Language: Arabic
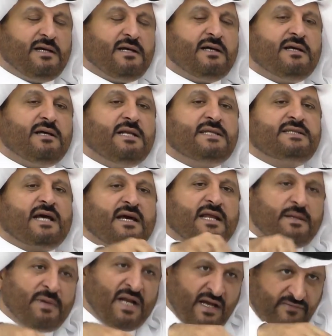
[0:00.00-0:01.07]

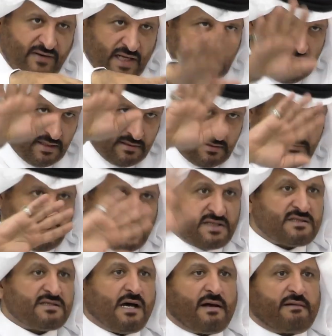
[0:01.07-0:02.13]
لتخريب الحفل عليه
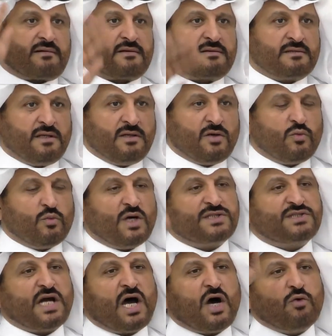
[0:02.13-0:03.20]
باختصار نعم. إيه.
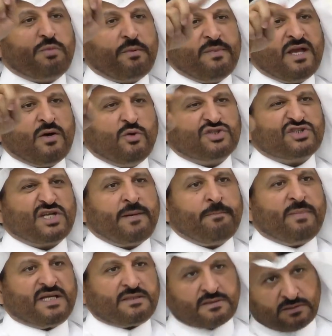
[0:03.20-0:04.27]
وجاءوا ب 120
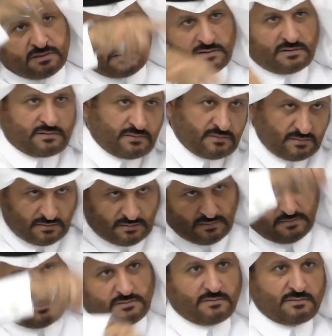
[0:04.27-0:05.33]
بيت
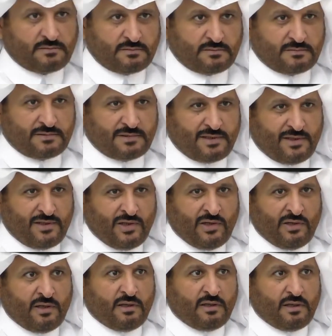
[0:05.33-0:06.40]
ايه, إيه، بعضهم هو
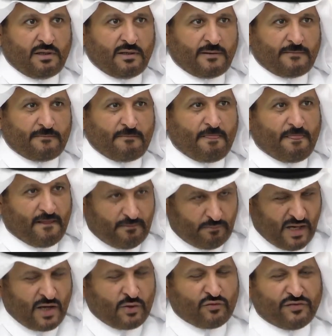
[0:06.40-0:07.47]
صالح بن عزيز
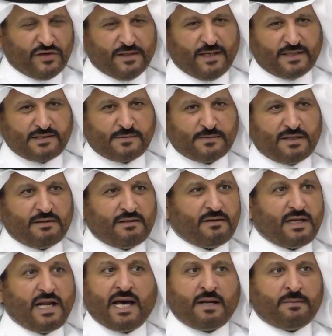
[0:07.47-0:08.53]
معروفين
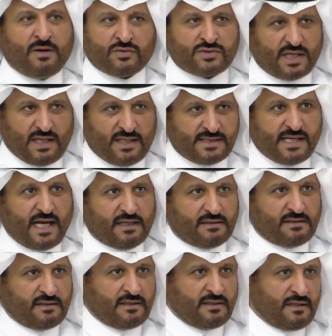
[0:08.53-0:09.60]
لا لا ما هو صالح سعد
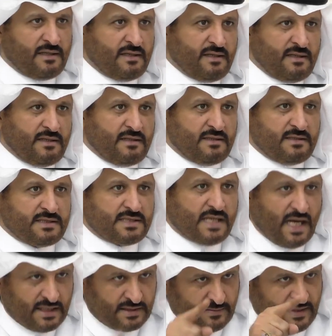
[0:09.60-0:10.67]
سعد, سعد, بن,
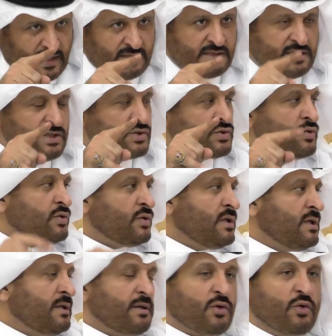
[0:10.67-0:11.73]
سعد بن عزيز نعم.
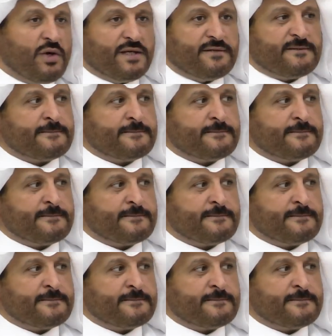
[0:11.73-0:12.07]
والغويد